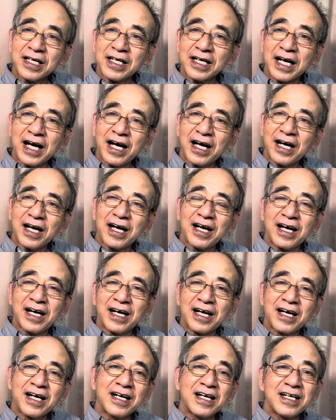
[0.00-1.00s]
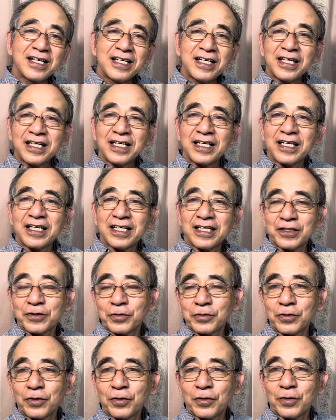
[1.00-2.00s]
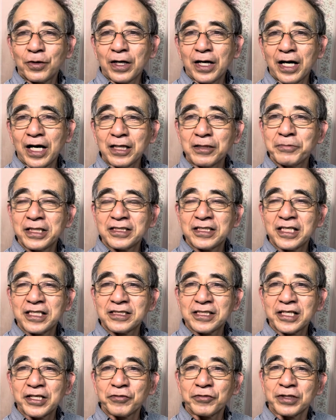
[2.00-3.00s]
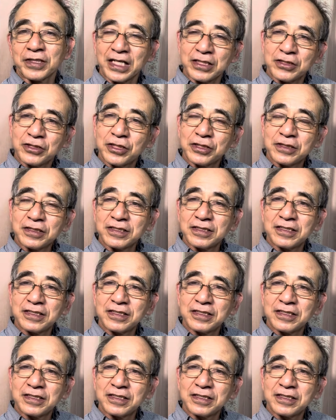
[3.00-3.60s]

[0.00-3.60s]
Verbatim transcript: が、ああこの、あるべきですけど、逆